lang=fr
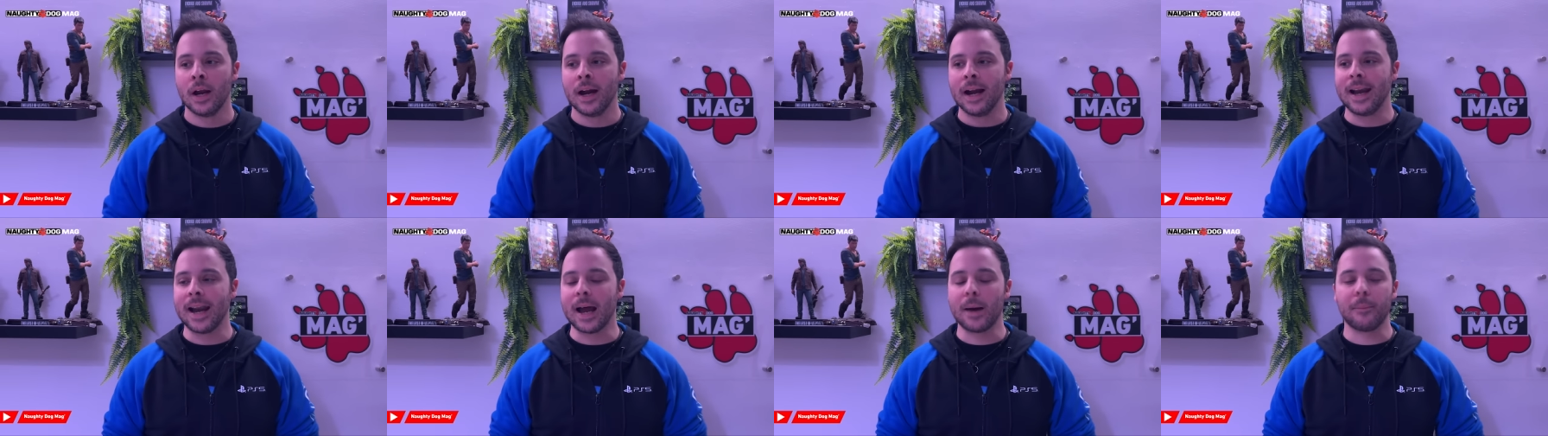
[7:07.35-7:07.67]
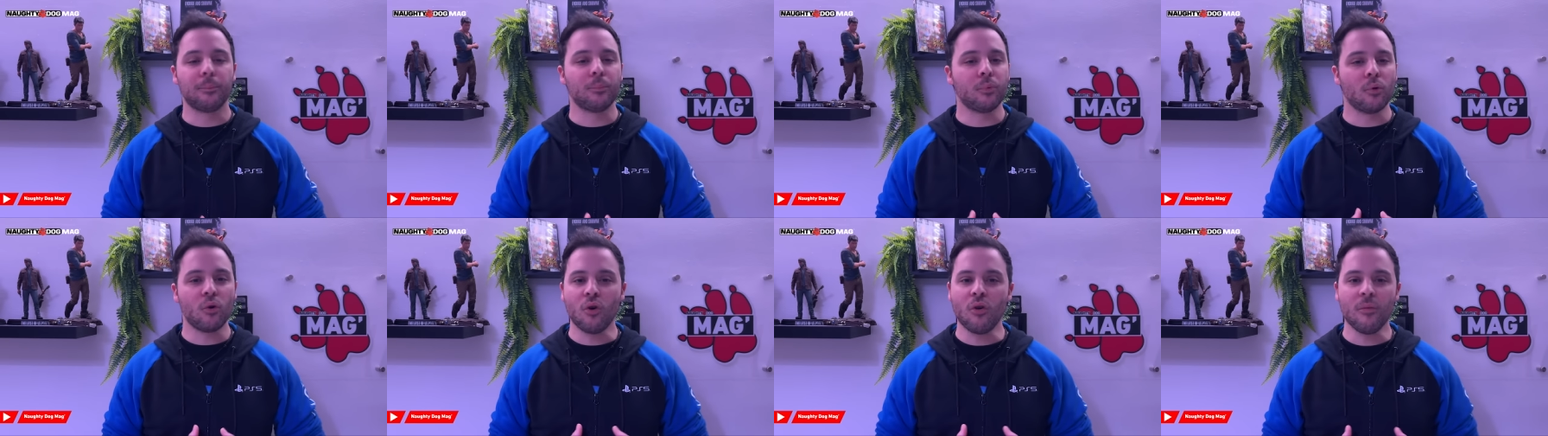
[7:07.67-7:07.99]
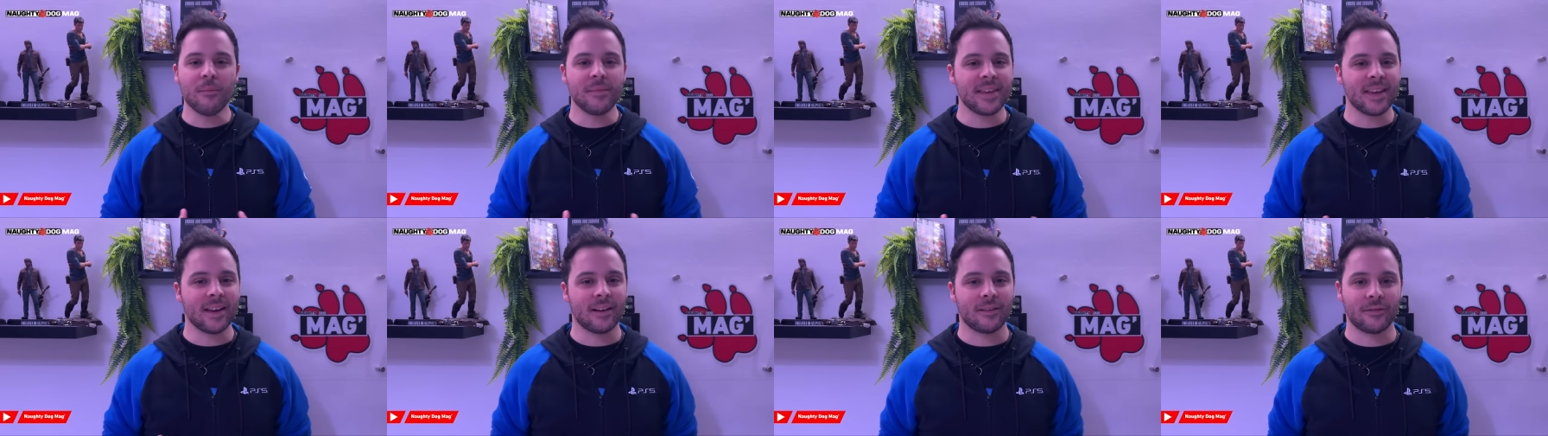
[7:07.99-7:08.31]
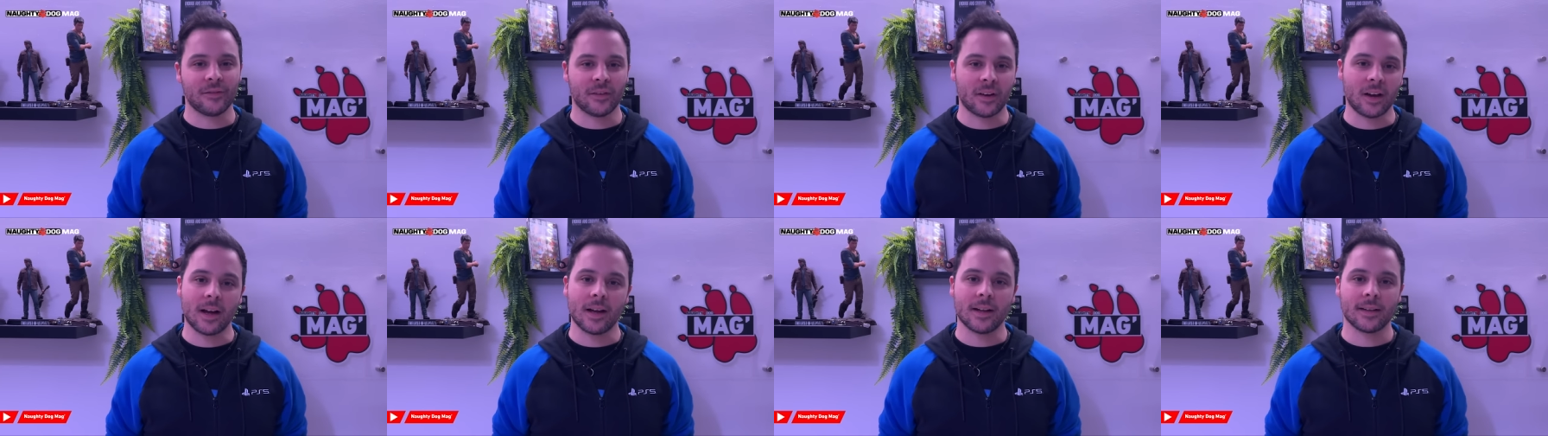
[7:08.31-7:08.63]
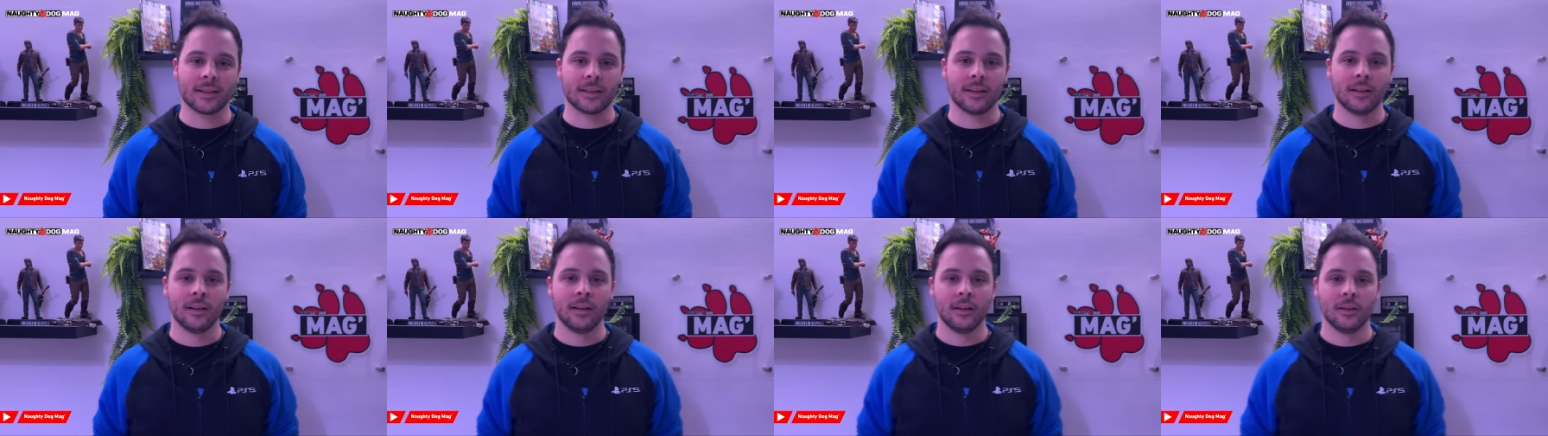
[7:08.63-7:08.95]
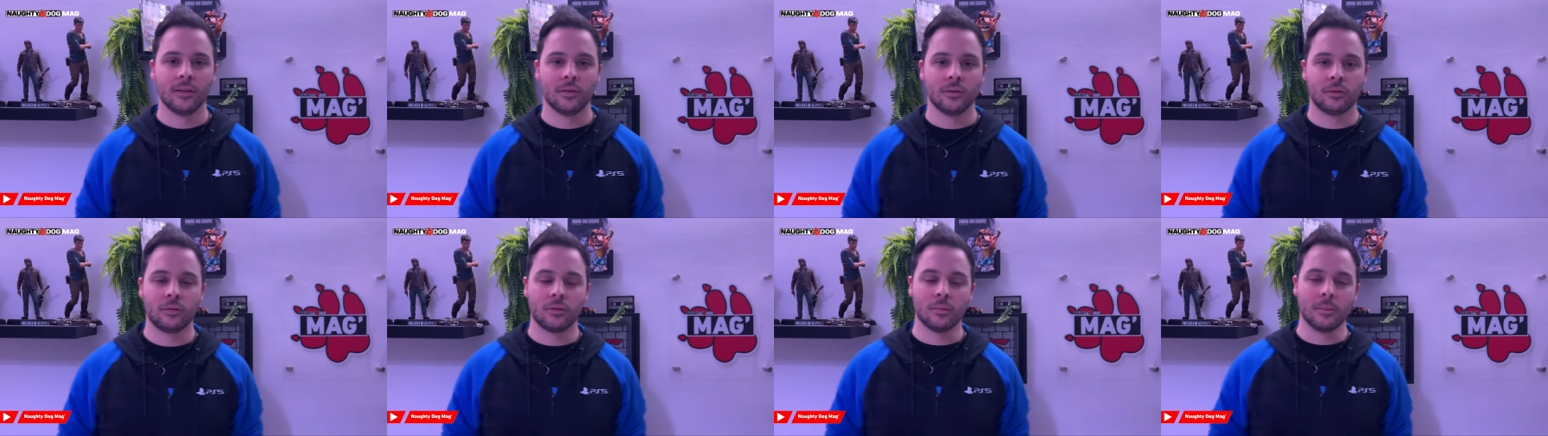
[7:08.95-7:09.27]
la première phrase
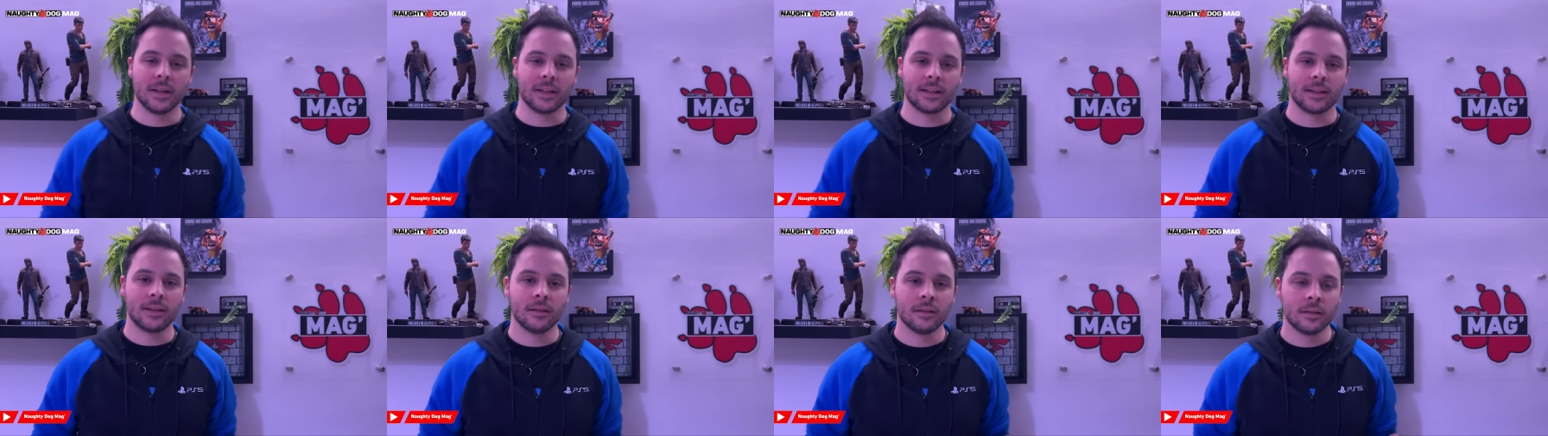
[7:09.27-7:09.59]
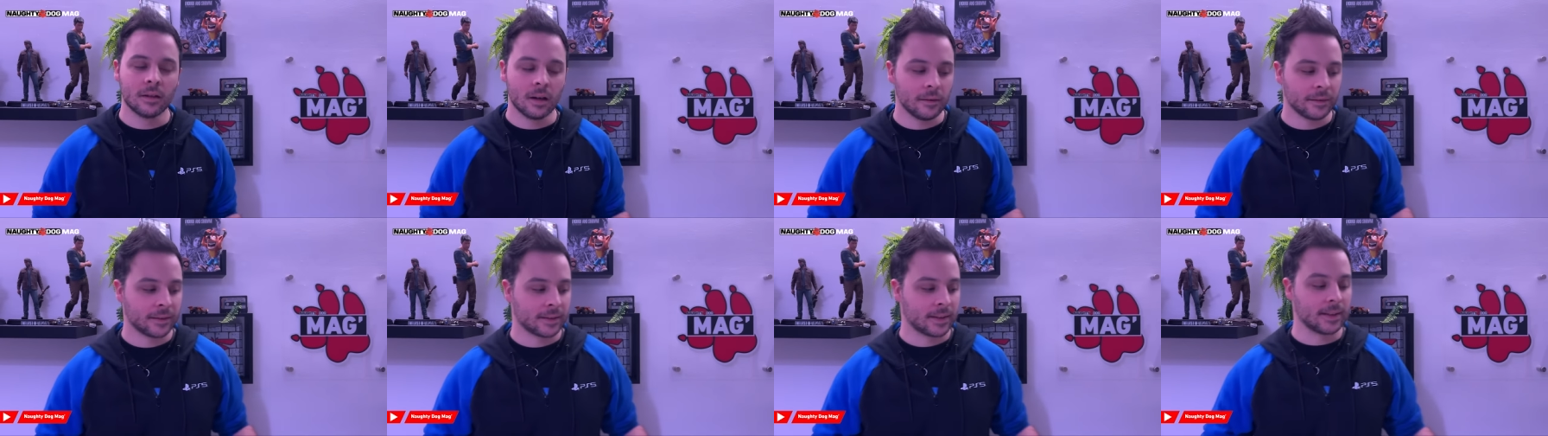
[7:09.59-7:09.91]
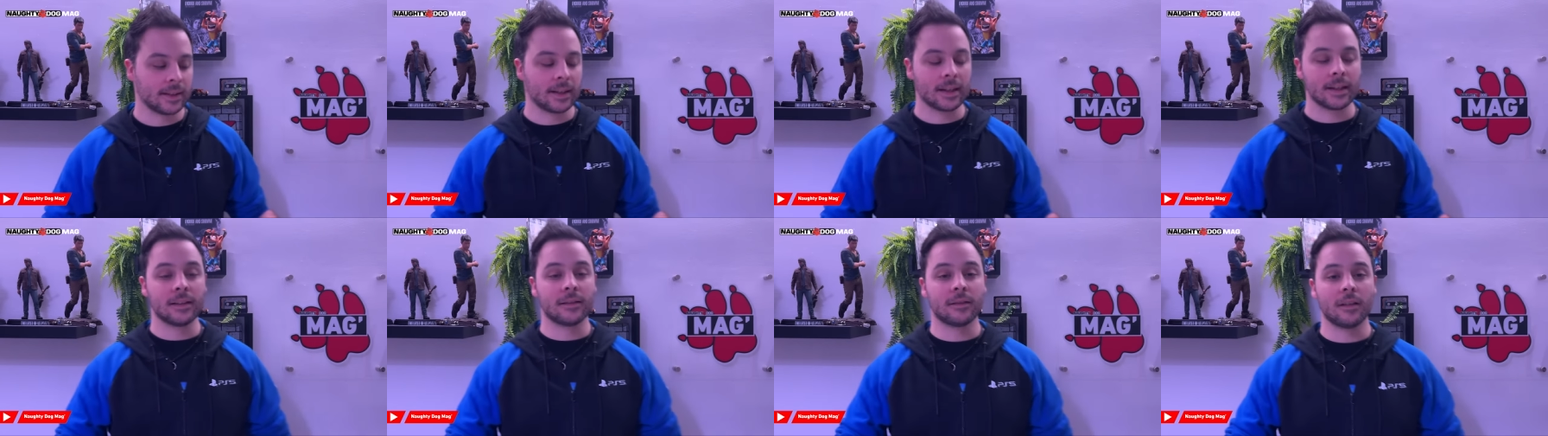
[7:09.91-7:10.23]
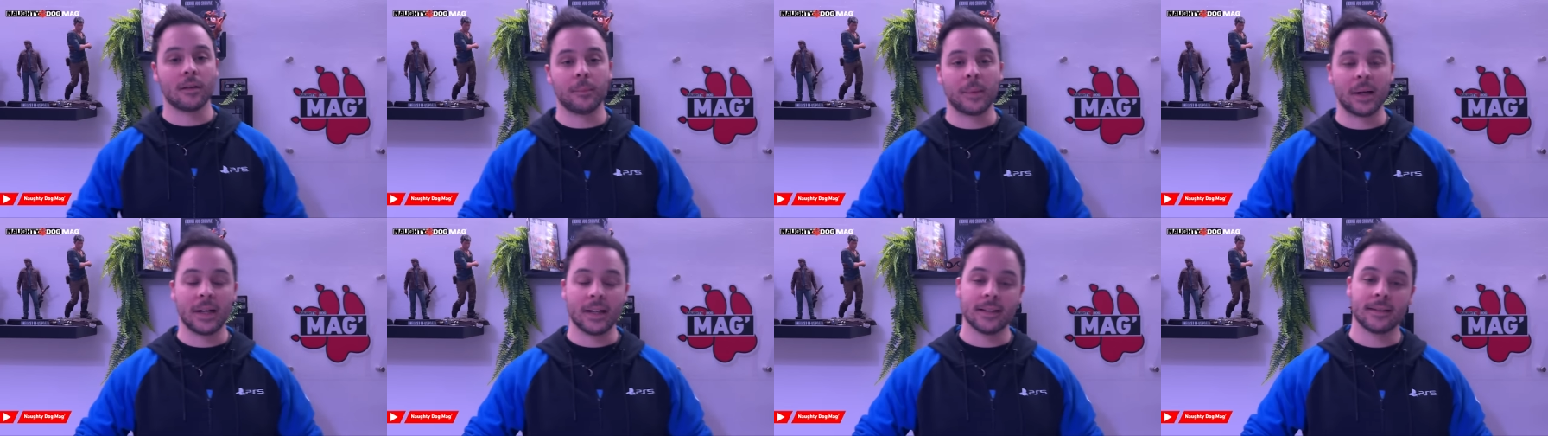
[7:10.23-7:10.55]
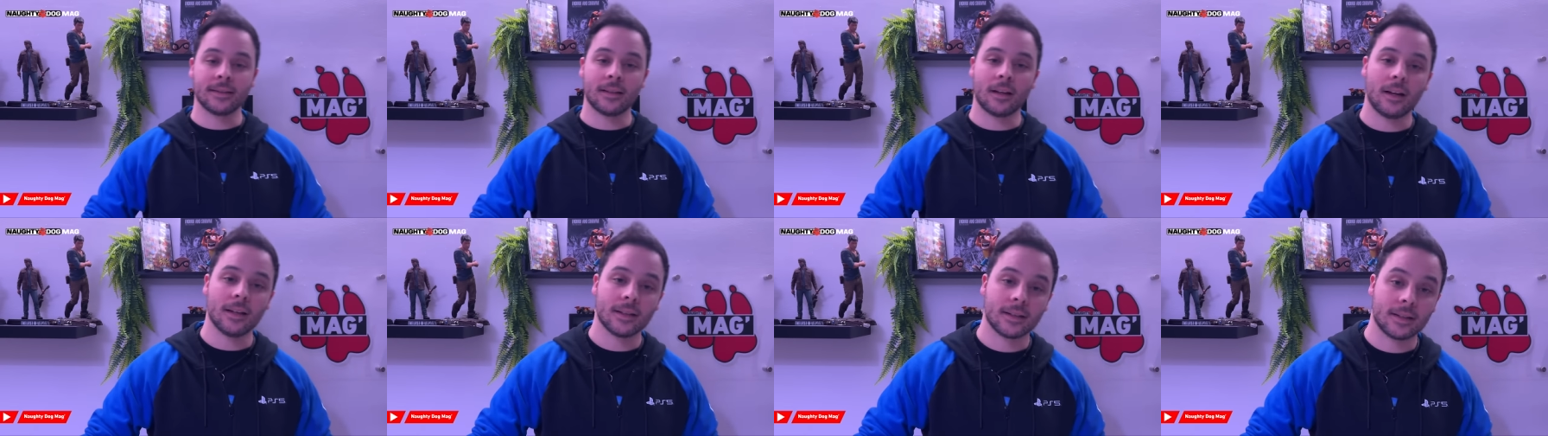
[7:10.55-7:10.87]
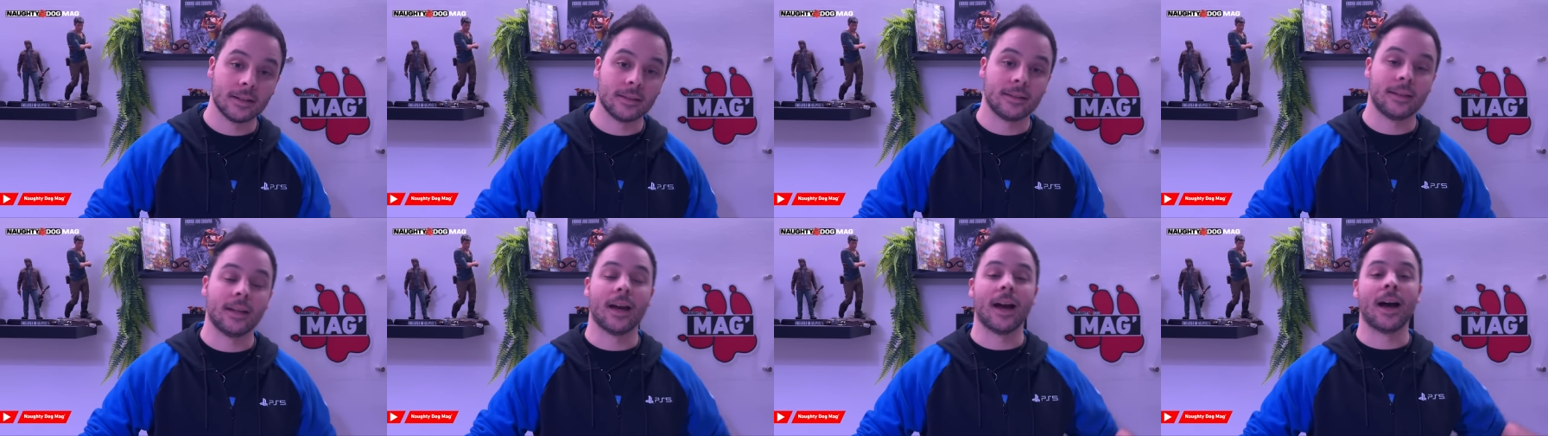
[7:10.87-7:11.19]
du making of, c'est Christophe Balestra
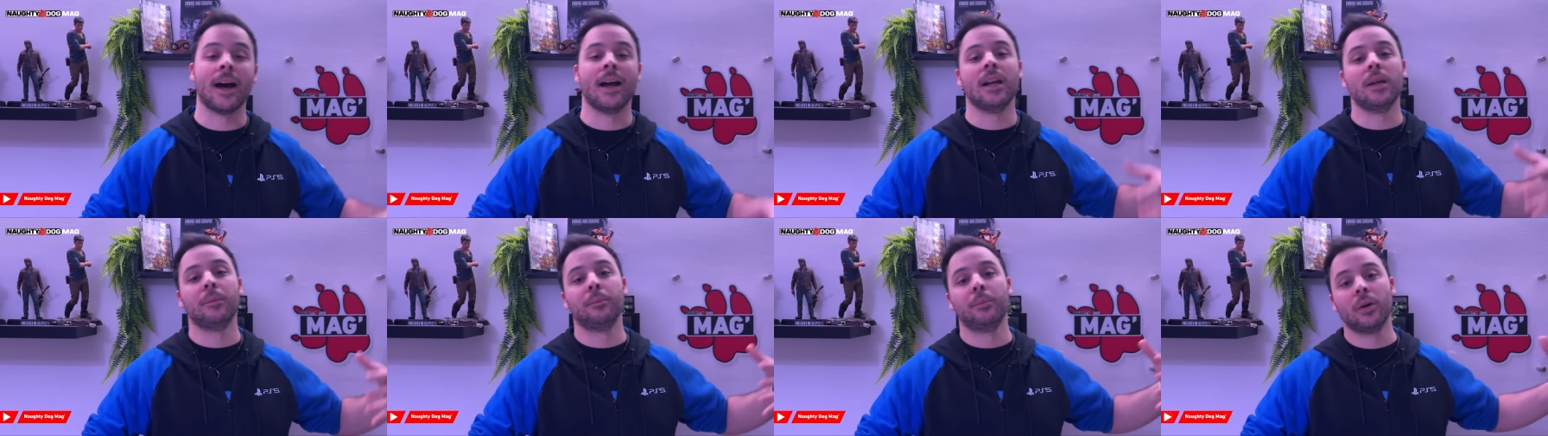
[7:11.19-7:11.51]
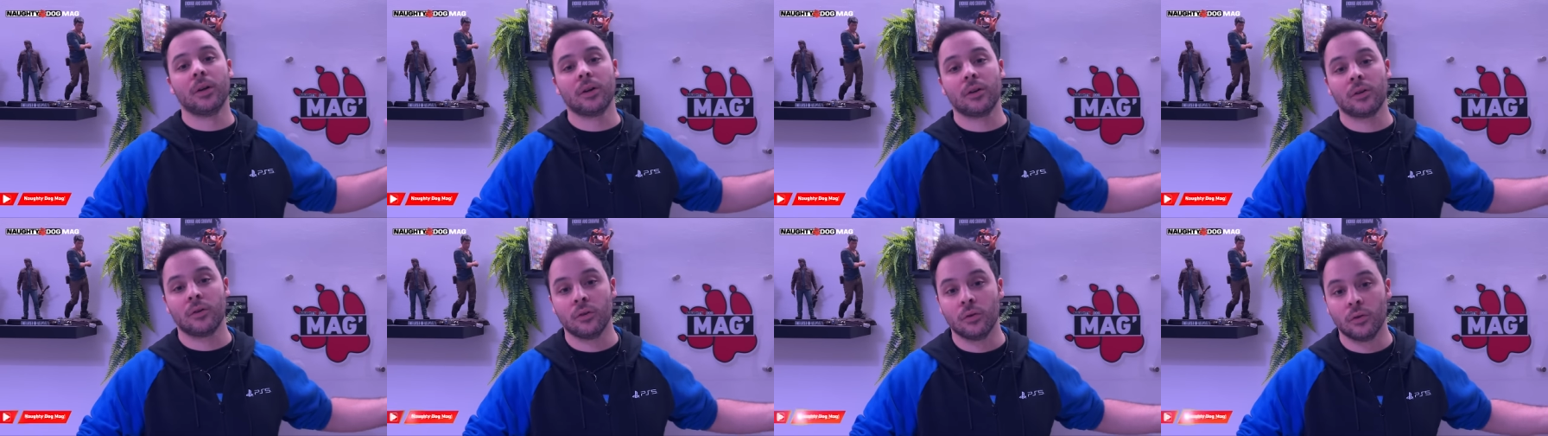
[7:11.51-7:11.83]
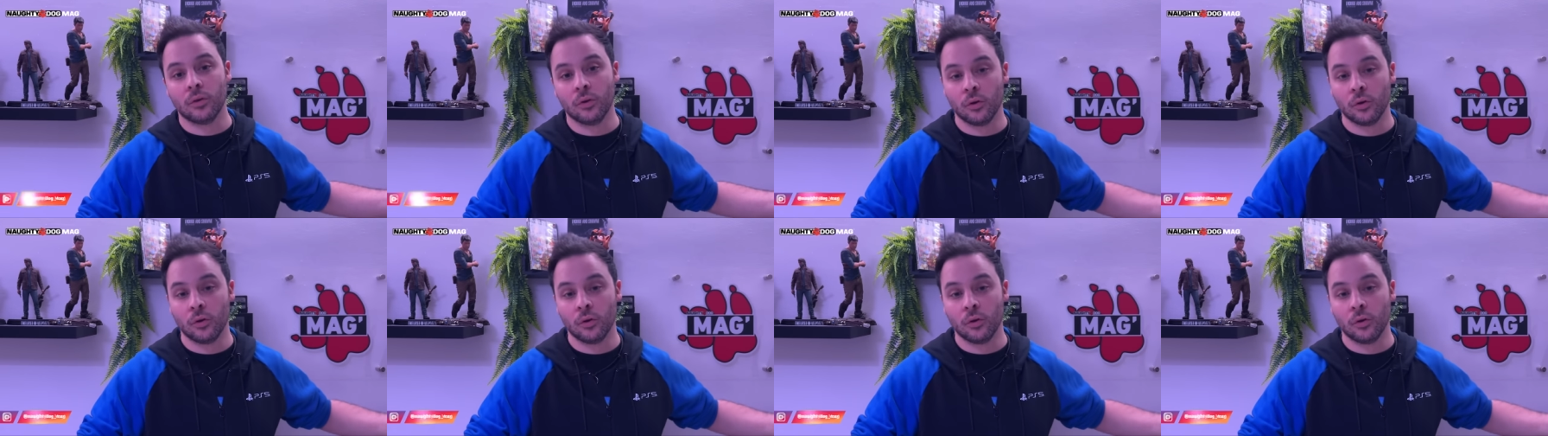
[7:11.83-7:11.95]
qui était à l'époque le,